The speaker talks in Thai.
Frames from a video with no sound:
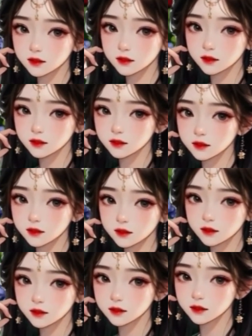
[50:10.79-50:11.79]
แต่ที่สำ
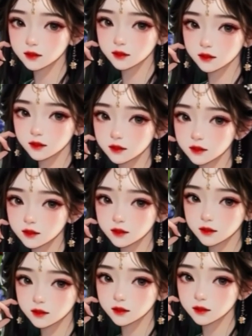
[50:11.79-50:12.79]
คัญเมื่อเขา
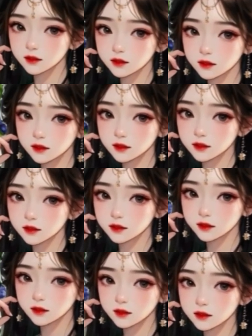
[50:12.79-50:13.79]
สามารถชำระสิ่ง
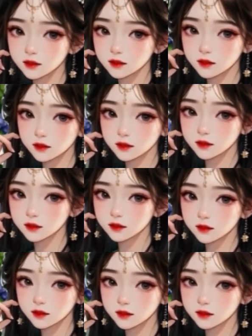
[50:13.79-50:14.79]
อัปมงคลบนกาย
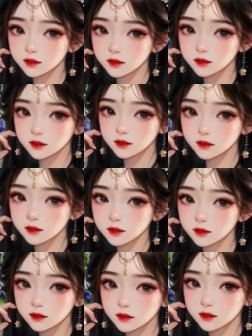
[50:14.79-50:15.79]
ได้แล้ว
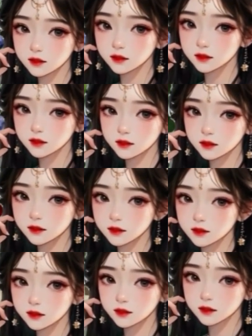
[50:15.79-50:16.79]
จะกลับไปอยู่ในจุดสู
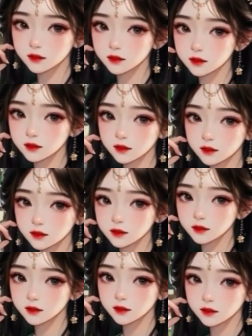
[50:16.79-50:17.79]
งสุดของทีเซียน
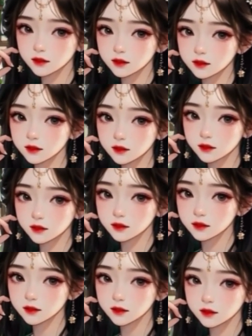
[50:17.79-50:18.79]
อีกทั้งสา
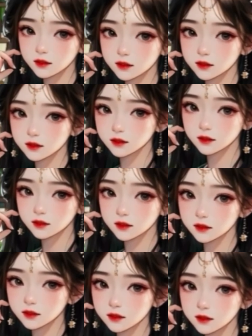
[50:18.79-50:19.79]
มารถก้าวสู่
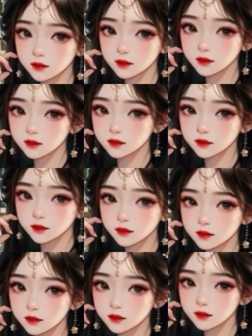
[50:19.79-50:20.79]
เส้นทางโบราณได้
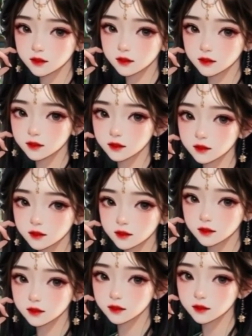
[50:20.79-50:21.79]
อีกครั้ง
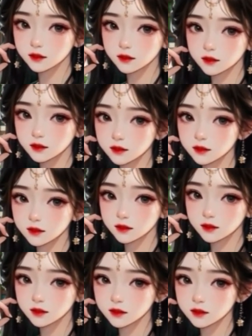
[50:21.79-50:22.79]
เขามีความคิดที่จะ
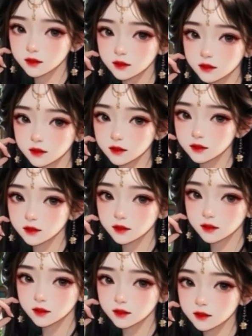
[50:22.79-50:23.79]
ใช้หุ่นเชิดเหล่านี้
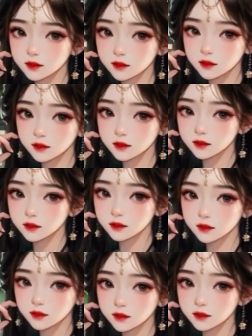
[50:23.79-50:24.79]
รับหายนะ
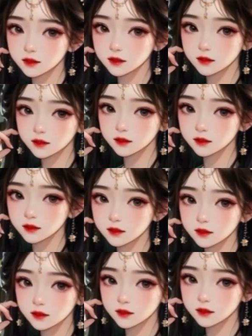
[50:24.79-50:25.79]
และสิ่งอัปมงคลแท
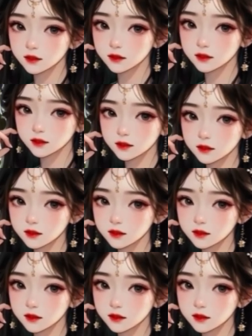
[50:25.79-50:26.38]
นตนเอง